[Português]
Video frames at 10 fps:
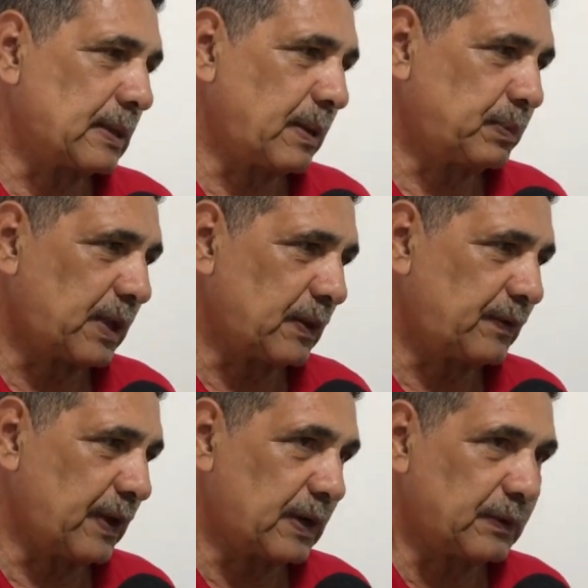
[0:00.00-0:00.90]
deputado
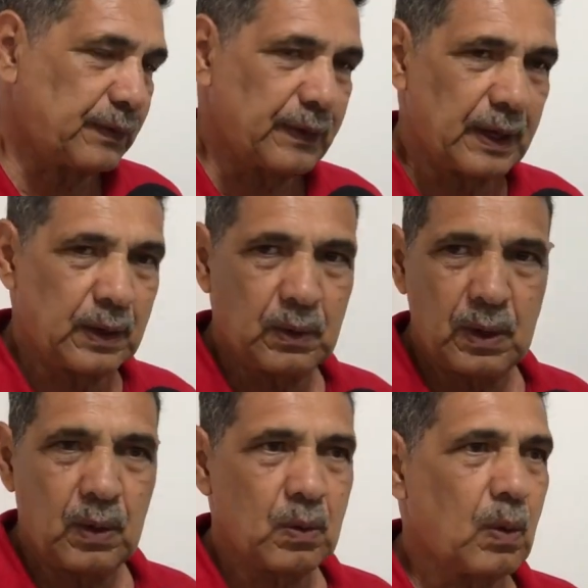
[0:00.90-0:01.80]
Fernando
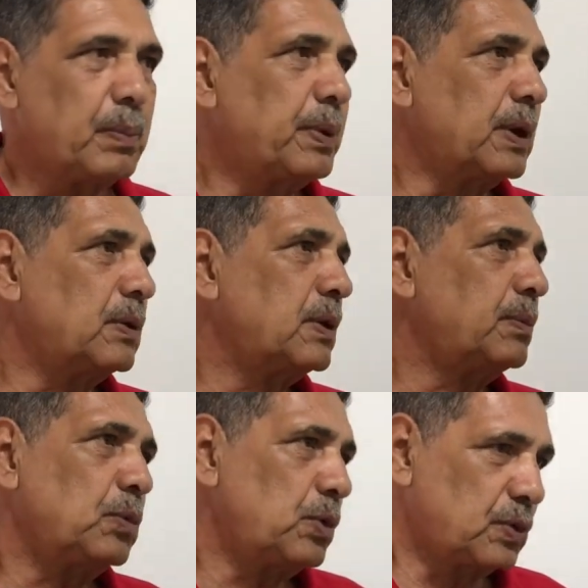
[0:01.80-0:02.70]
Ferro é um companheiro de
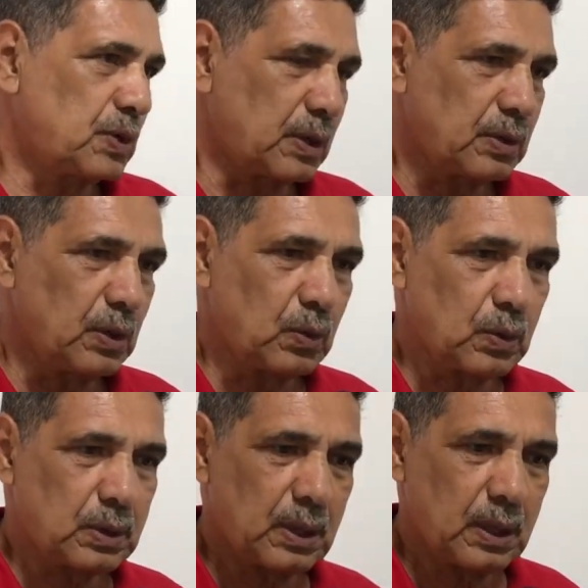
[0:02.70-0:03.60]
muitos anos de
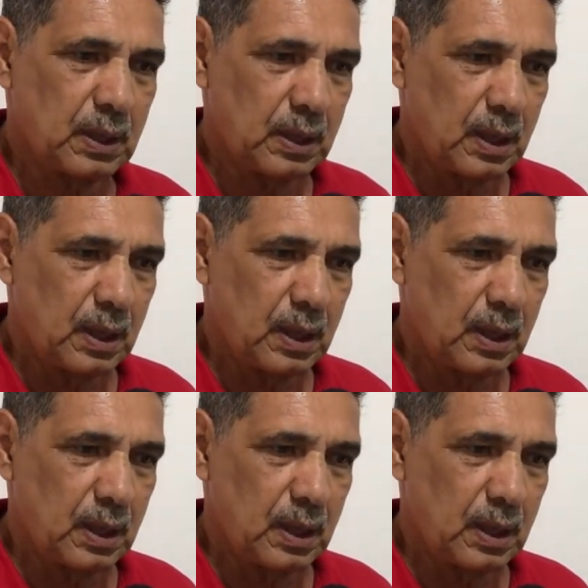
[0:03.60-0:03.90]
luta.